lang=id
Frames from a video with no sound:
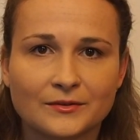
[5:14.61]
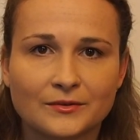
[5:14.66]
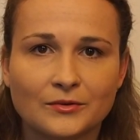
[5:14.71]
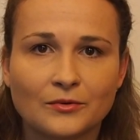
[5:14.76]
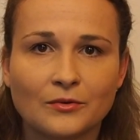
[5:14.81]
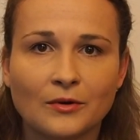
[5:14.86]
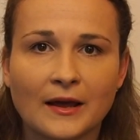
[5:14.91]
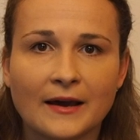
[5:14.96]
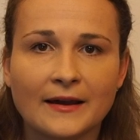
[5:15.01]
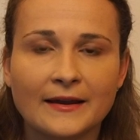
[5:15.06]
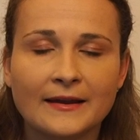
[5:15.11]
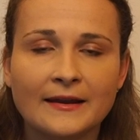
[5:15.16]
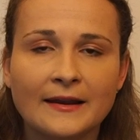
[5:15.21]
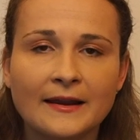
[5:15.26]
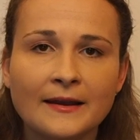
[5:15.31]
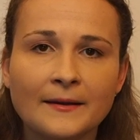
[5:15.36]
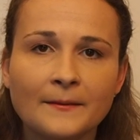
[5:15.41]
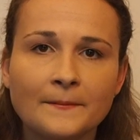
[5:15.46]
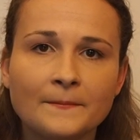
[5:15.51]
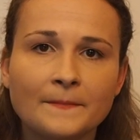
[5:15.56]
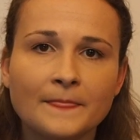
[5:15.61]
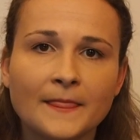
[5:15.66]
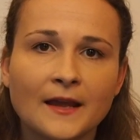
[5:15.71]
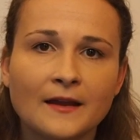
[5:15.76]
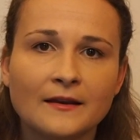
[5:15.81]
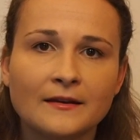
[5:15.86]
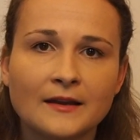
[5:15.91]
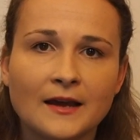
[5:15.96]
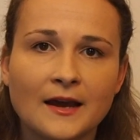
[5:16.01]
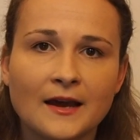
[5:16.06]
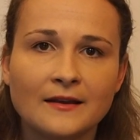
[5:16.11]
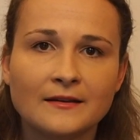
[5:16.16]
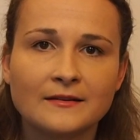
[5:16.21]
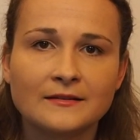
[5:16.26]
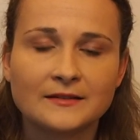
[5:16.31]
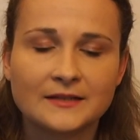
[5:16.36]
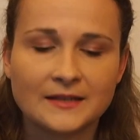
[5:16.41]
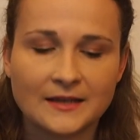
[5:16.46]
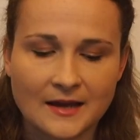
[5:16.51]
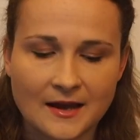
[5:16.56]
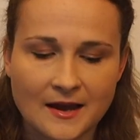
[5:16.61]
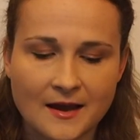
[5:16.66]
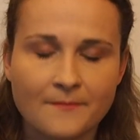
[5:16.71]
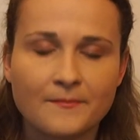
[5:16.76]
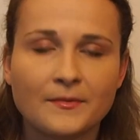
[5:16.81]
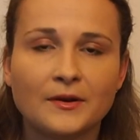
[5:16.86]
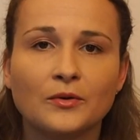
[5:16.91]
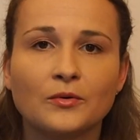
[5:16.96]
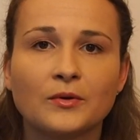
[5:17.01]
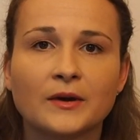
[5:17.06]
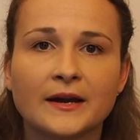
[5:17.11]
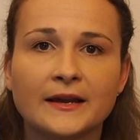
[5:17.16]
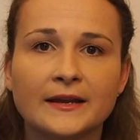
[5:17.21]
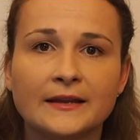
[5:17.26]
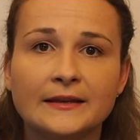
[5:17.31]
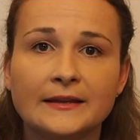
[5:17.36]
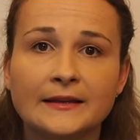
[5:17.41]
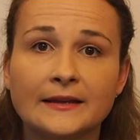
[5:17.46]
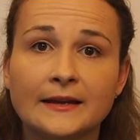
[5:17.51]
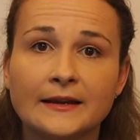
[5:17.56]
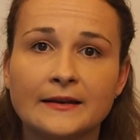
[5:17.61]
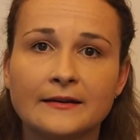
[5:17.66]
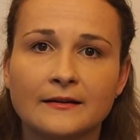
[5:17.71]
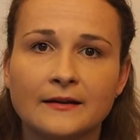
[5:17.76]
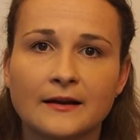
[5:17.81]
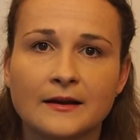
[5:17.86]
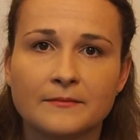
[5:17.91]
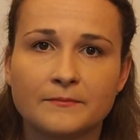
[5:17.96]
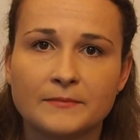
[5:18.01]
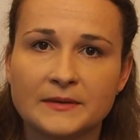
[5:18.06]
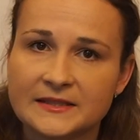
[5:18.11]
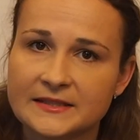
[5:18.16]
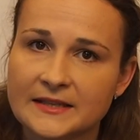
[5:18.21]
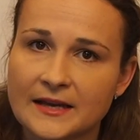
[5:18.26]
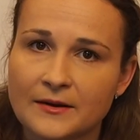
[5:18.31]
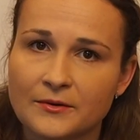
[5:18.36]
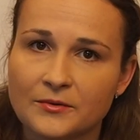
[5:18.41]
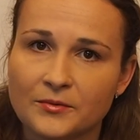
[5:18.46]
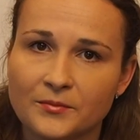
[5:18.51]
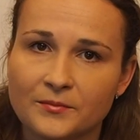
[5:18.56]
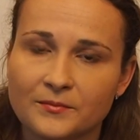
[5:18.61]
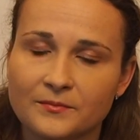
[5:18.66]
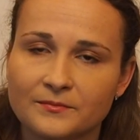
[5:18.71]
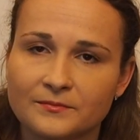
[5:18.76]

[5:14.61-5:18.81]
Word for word: gula ini dan dia melukai diri dengan pisau.